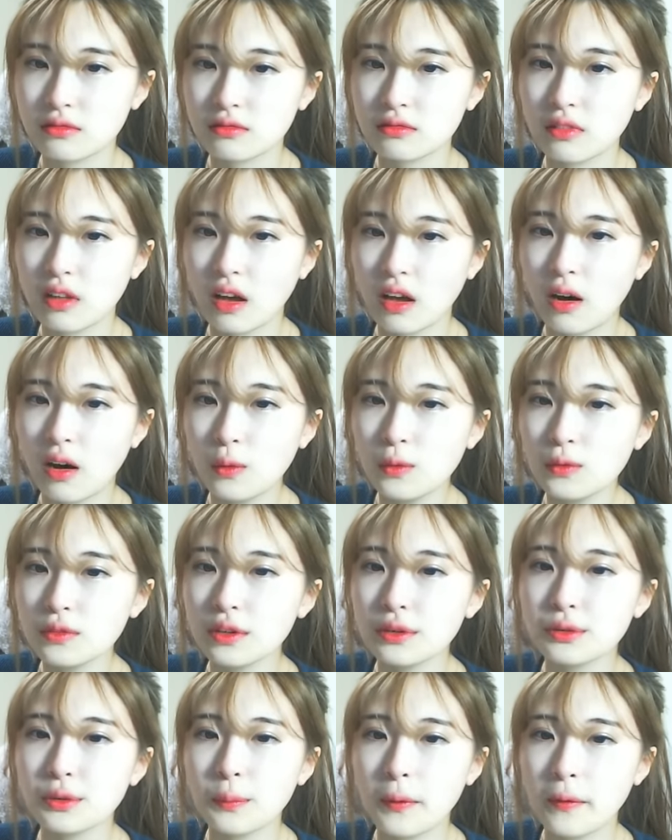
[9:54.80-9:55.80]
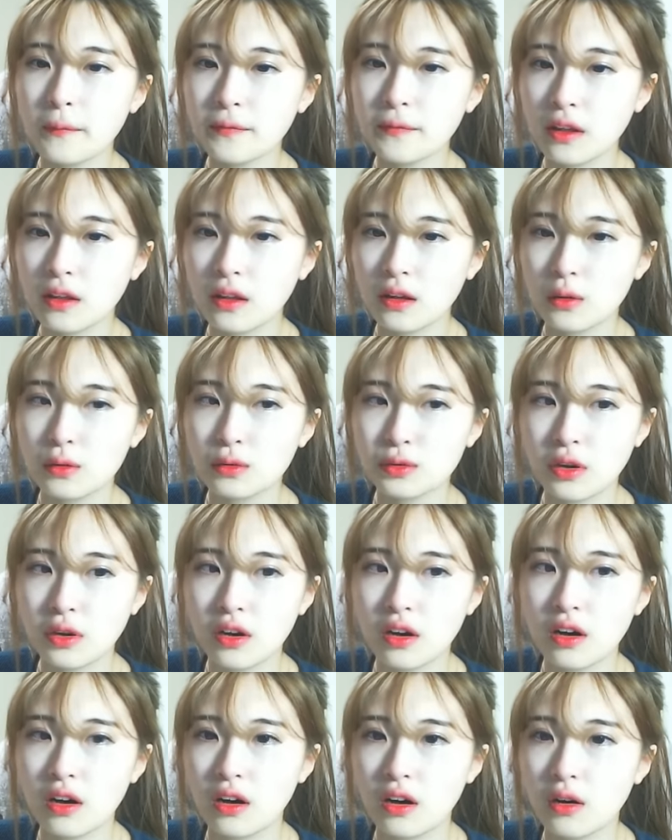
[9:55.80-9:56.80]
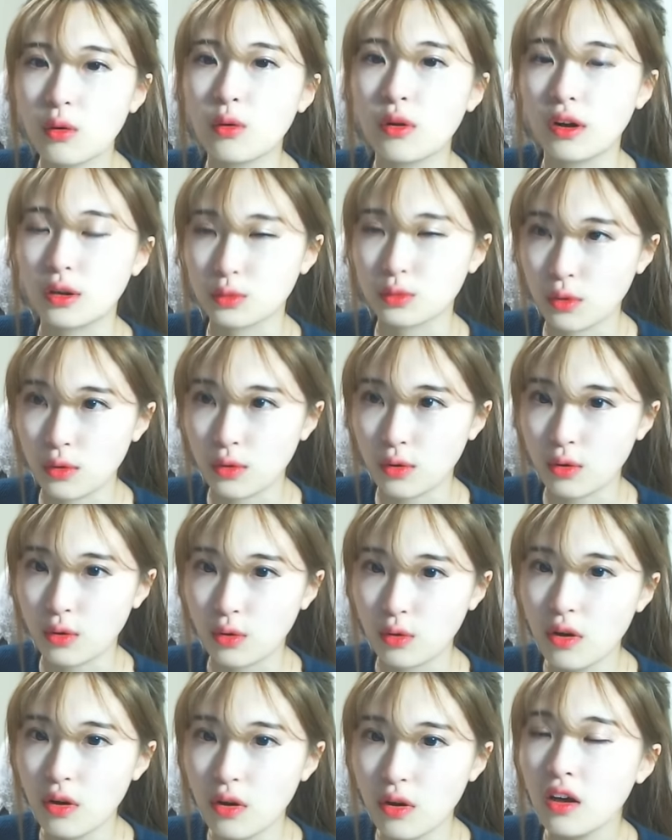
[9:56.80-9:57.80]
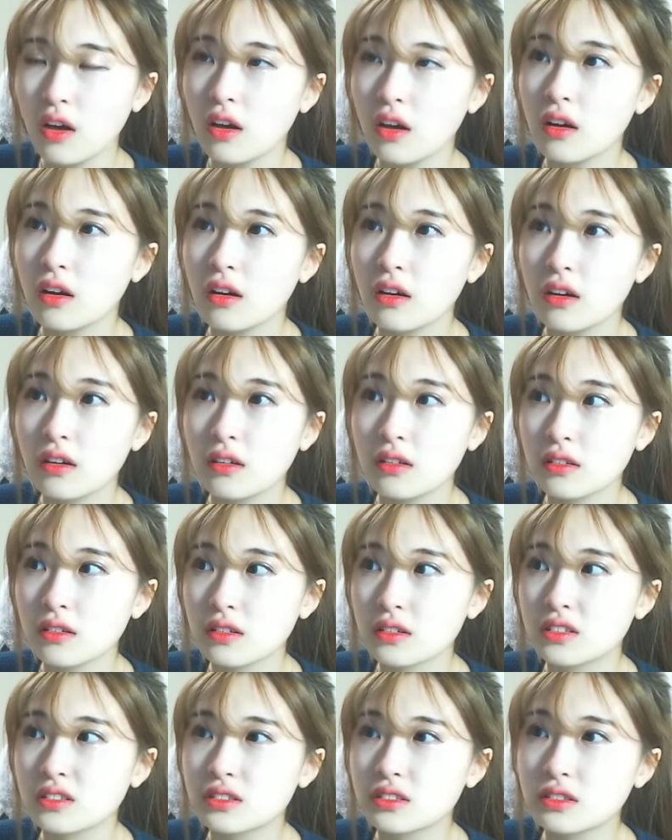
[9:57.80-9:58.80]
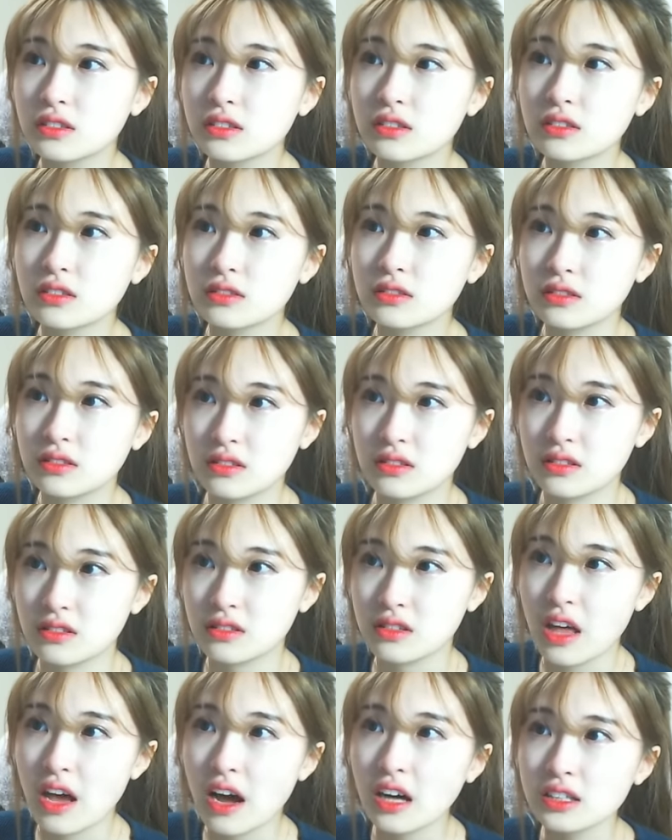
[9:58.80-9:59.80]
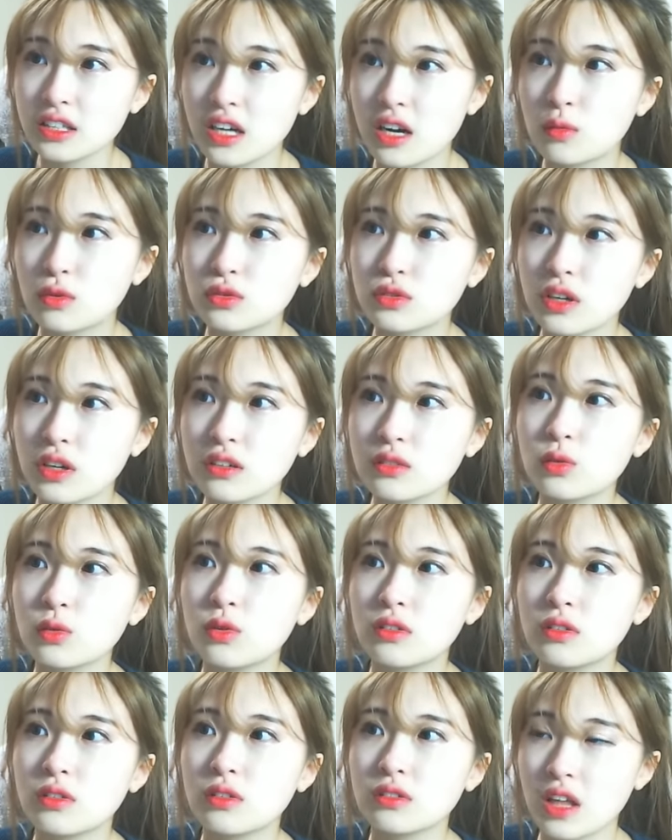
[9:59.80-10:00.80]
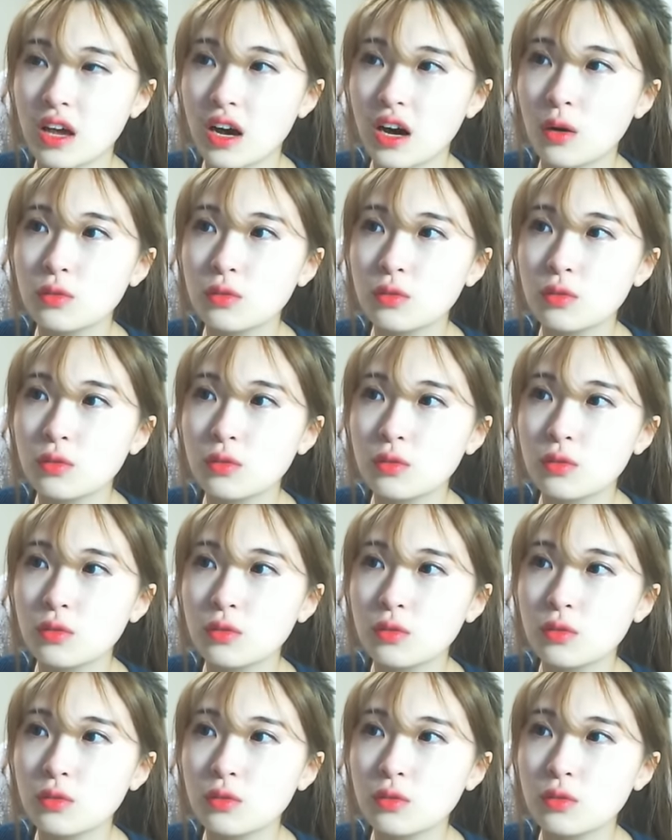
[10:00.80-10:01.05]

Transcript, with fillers: 내가 혼자서 판단하고 생각한 거라서 그 내가 잘못한 행동, 내가